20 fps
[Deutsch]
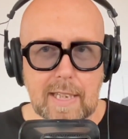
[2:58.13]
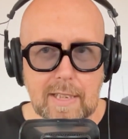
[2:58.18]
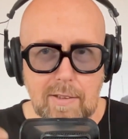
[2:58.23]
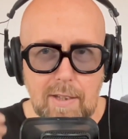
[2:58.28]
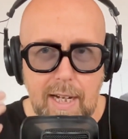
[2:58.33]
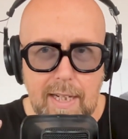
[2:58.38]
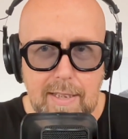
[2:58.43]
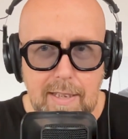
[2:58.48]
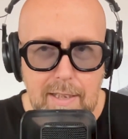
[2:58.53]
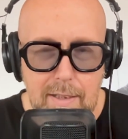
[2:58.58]

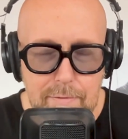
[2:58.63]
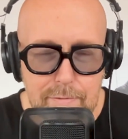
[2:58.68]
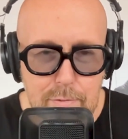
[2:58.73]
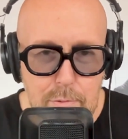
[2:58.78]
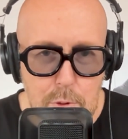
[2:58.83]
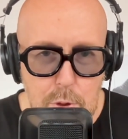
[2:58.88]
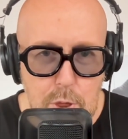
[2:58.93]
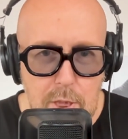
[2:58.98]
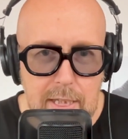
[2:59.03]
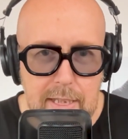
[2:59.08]
Also einer der
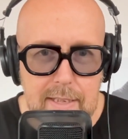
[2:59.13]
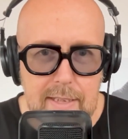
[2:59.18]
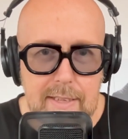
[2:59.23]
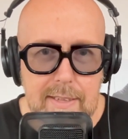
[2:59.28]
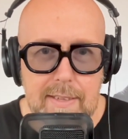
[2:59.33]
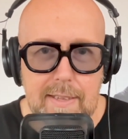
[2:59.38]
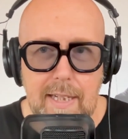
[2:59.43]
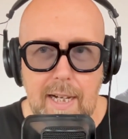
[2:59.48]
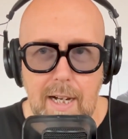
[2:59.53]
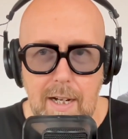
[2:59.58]
Vorschläge
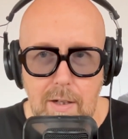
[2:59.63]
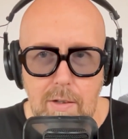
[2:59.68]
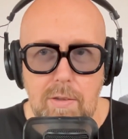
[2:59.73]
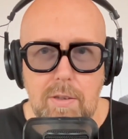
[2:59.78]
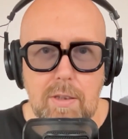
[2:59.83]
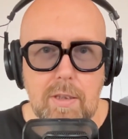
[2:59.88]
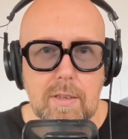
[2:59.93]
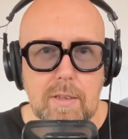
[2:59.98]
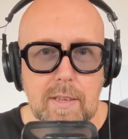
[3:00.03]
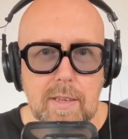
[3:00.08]
ist ja
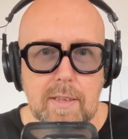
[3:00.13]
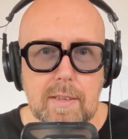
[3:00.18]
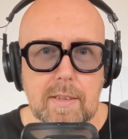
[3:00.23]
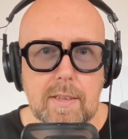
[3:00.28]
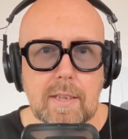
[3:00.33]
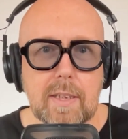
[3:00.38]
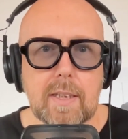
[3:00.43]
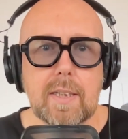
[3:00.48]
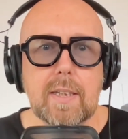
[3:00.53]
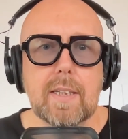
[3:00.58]
auch, ne,
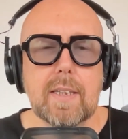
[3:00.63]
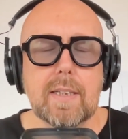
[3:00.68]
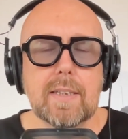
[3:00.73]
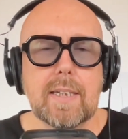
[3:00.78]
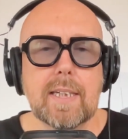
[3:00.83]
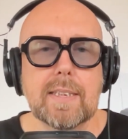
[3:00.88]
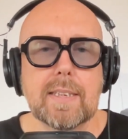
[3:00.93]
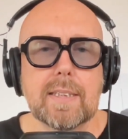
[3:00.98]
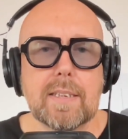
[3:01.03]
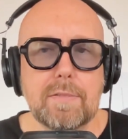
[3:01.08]

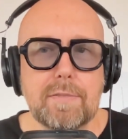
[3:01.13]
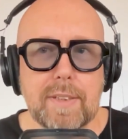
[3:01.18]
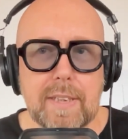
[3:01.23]
dass eine